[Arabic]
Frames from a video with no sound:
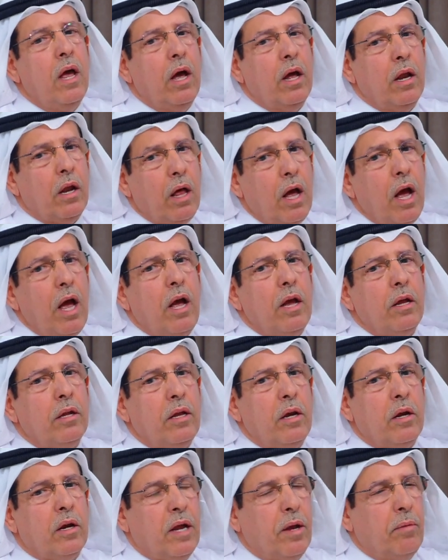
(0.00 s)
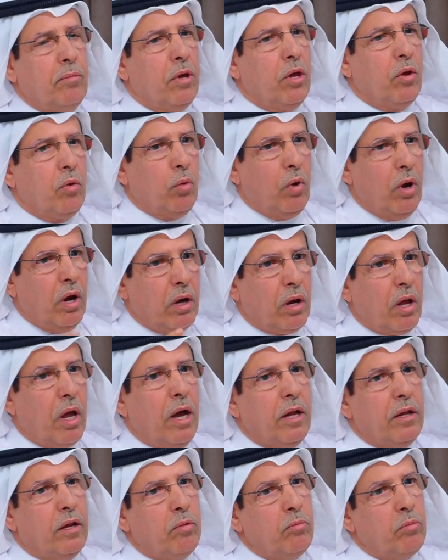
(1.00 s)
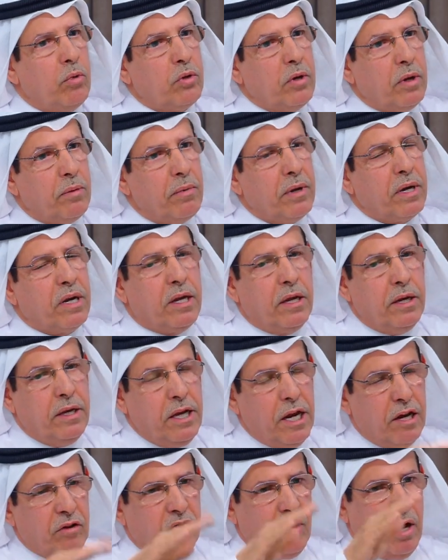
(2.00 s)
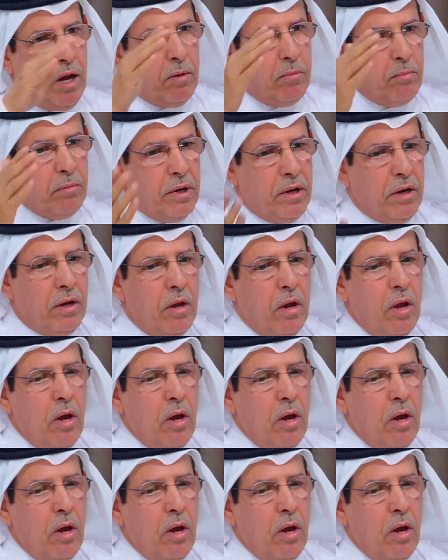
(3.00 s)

القائد الكبير والقائد المتمكن يجعل من